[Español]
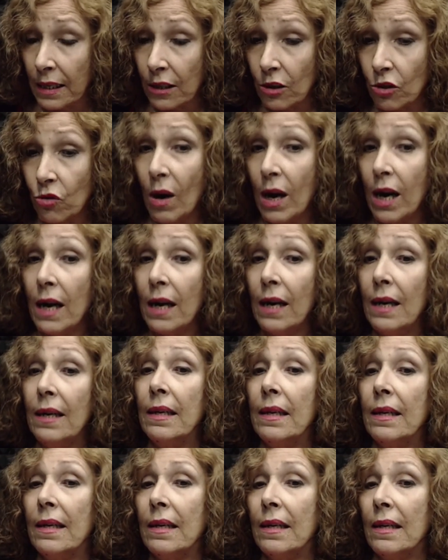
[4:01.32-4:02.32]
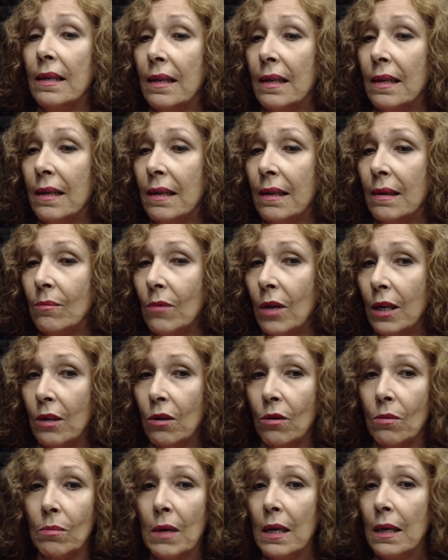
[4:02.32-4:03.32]
sexual.
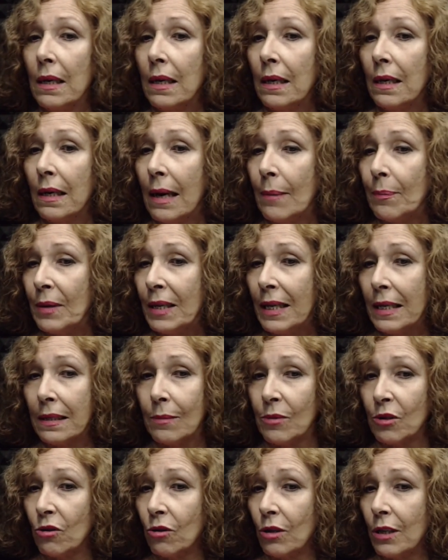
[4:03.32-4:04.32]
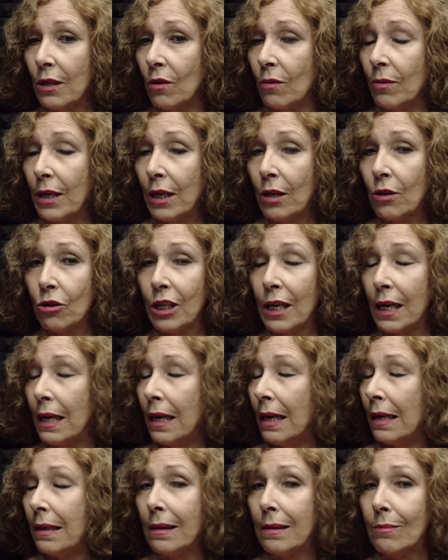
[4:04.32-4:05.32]
bueno, apenas empezó este gobierno
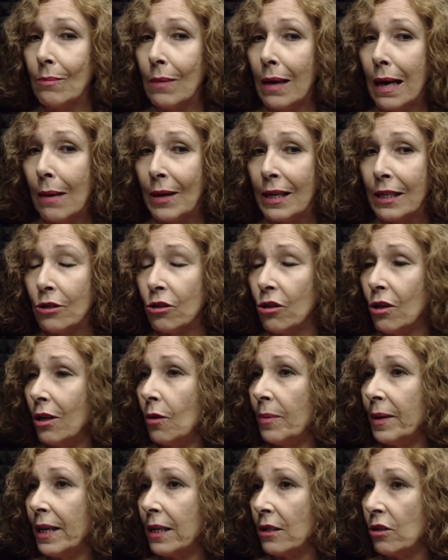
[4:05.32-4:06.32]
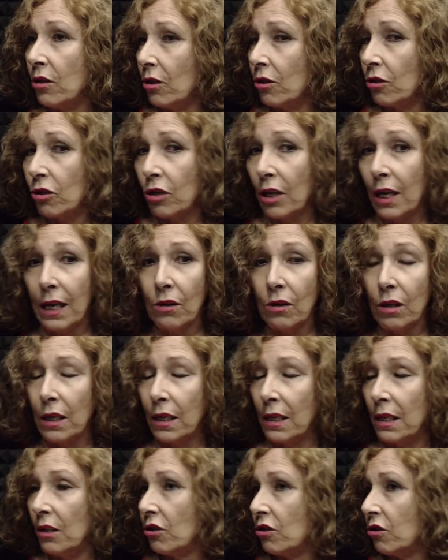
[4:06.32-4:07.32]
ya apareció la operación Océano,
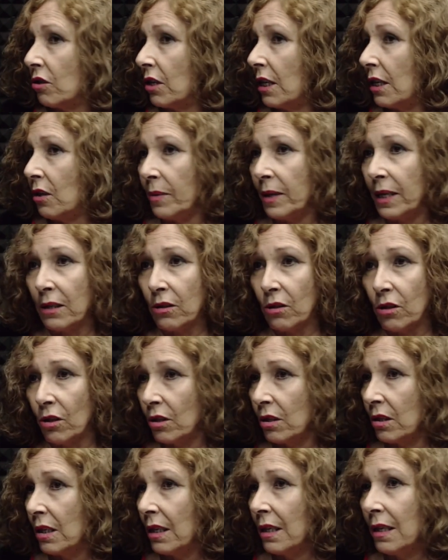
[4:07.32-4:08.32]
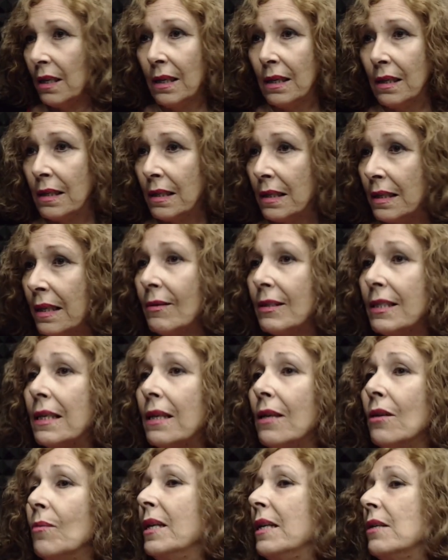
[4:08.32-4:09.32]
que creo yo que es la operación debe
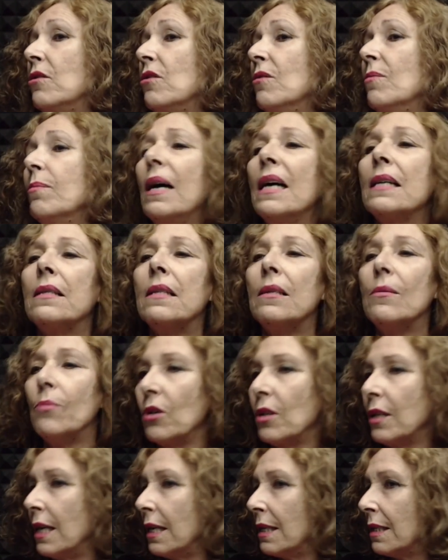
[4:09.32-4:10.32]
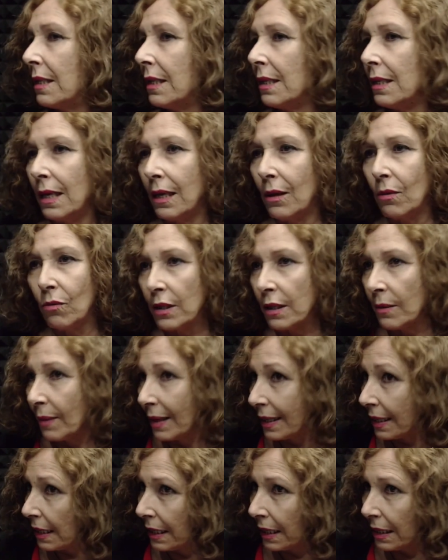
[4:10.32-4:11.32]
ser la operación más importante de la
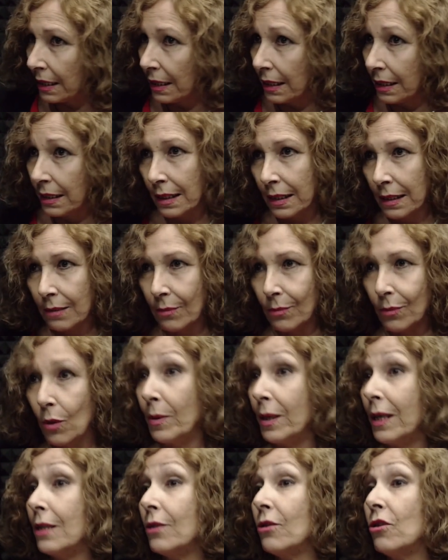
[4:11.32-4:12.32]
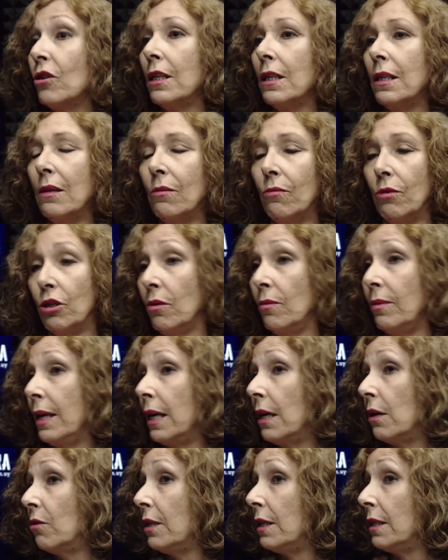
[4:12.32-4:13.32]
última década de operaciones de cuello
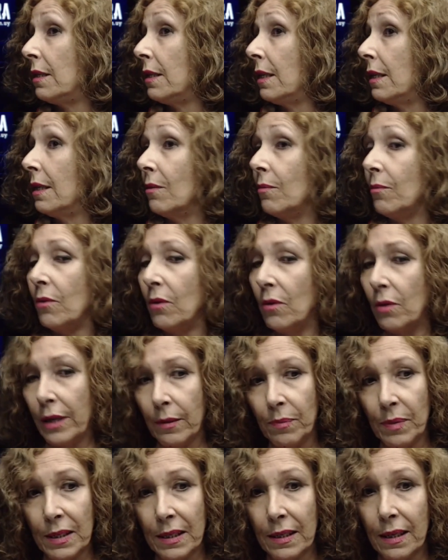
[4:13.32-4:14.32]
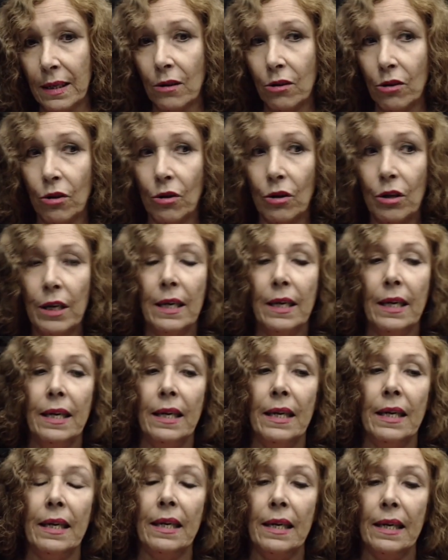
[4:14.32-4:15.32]
blanco y tiene como epicentro
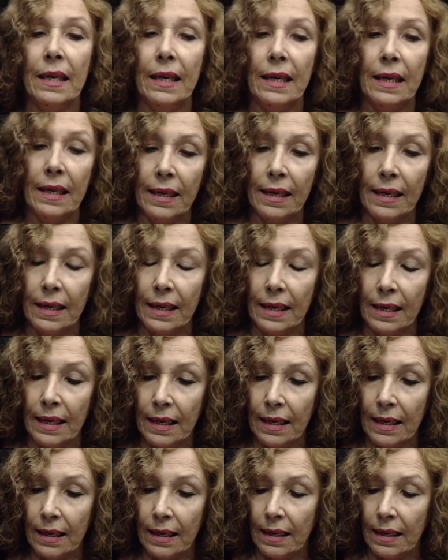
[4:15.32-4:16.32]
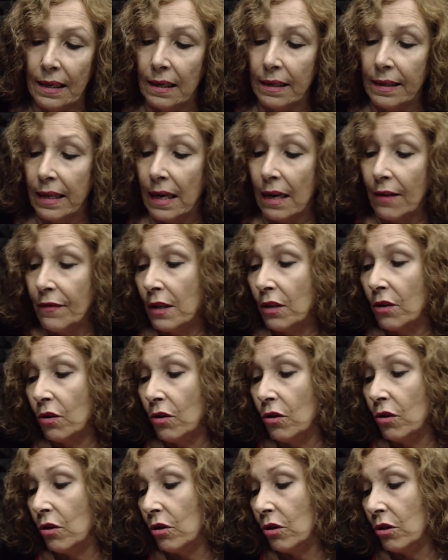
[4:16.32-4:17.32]
eh, el,
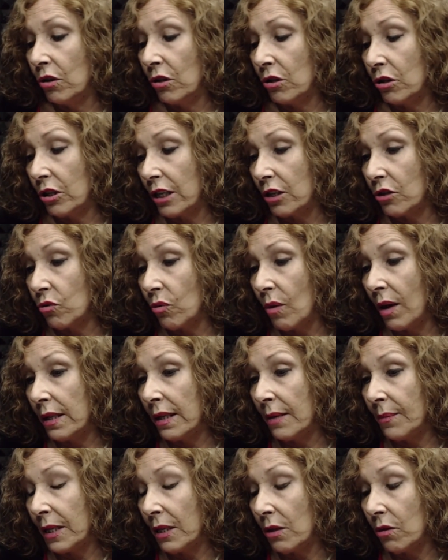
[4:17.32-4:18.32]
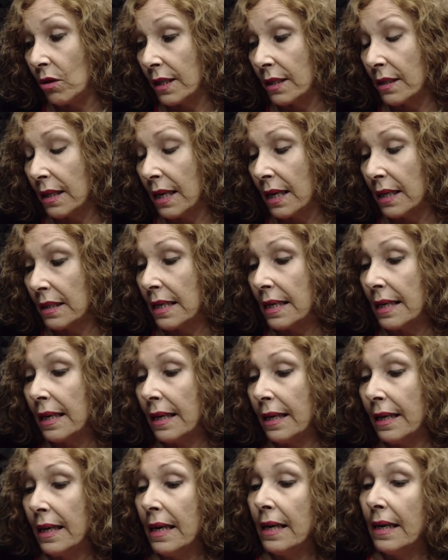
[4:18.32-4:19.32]
tráfico sexual de menores. Así
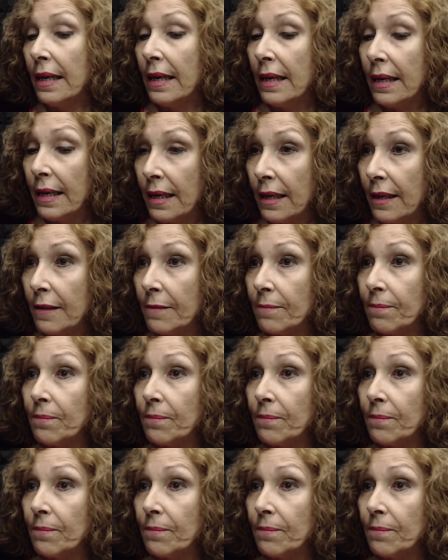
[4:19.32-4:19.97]
que... Sí, que de alguna eh,